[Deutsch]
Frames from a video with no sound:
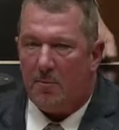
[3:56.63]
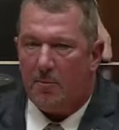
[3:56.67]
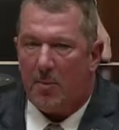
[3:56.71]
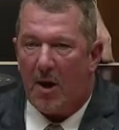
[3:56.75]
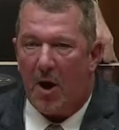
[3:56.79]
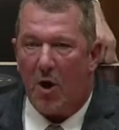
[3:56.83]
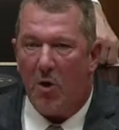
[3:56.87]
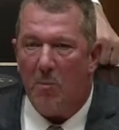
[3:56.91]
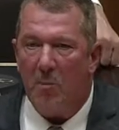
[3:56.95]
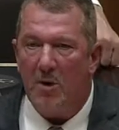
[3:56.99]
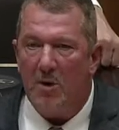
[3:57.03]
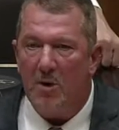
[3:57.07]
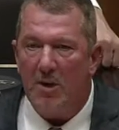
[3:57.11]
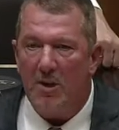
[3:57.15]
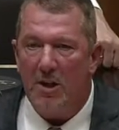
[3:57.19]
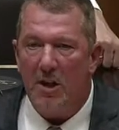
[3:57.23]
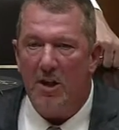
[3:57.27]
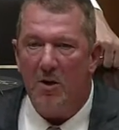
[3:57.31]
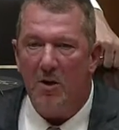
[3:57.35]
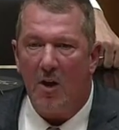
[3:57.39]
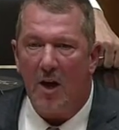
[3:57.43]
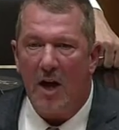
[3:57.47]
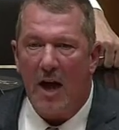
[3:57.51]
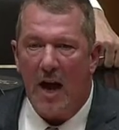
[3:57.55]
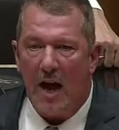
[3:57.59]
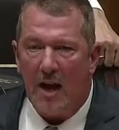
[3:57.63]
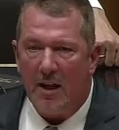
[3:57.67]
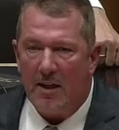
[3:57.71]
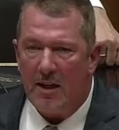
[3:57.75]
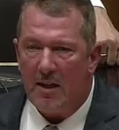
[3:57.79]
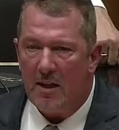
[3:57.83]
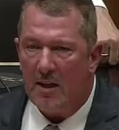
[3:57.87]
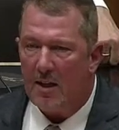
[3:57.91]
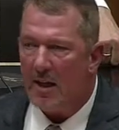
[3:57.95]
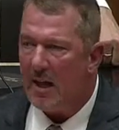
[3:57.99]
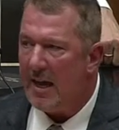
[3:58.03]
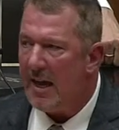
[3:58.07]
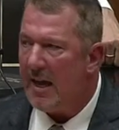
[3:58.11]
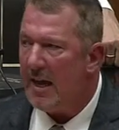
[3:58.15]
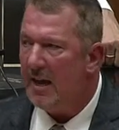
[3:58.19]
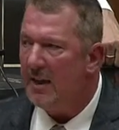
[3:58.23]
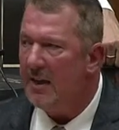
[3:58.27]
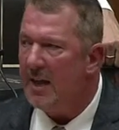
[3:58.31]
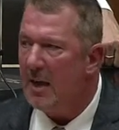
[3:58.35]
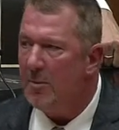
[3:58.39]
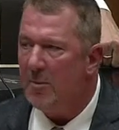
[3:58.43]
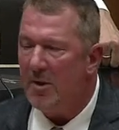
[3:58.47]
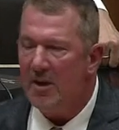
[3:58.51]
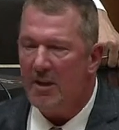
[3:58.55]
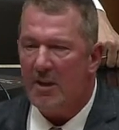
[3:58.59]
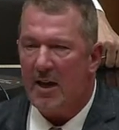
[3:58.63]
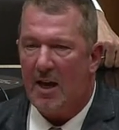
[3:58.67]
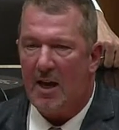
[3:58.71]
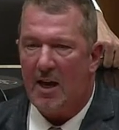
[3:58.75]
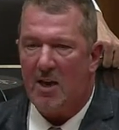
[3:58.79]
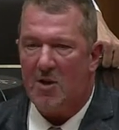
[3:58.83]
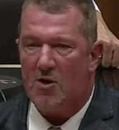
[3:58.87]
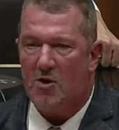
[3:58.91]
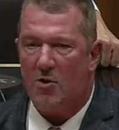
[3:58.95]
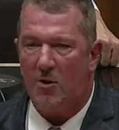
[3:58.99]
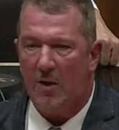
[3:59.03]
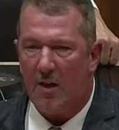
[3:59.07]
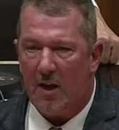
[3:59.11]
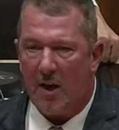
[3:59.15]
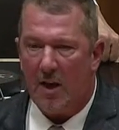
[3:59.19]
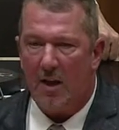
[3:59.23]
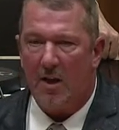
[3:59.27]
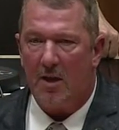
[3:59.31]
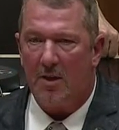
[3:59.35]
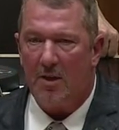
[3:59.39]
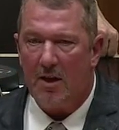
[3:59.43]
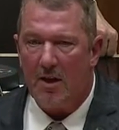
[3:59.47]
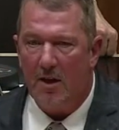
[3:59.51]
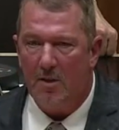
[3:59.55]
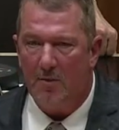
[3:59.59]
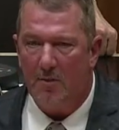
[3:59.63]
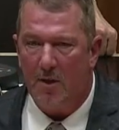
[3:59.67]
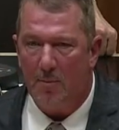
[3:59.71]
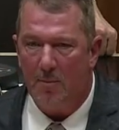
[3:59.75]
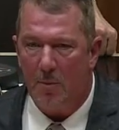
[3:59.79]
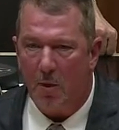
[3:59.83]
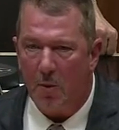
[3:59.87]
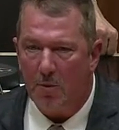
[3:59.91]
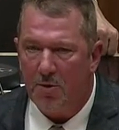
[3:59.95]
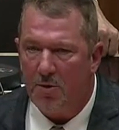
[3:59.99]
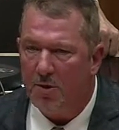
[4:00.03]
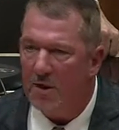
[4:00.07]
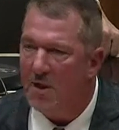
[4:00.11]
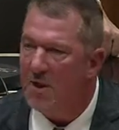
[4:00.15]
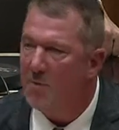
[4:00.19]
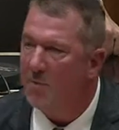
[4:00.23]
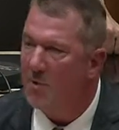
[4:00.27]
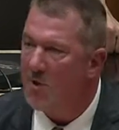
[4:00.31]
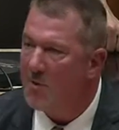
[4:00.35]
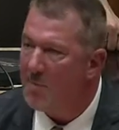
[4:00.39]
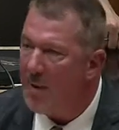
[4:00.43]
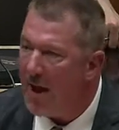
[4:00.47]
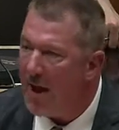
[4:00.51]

Braucht man nur den Koran hernehmen, der als solcher ja nicht verboten ist. Was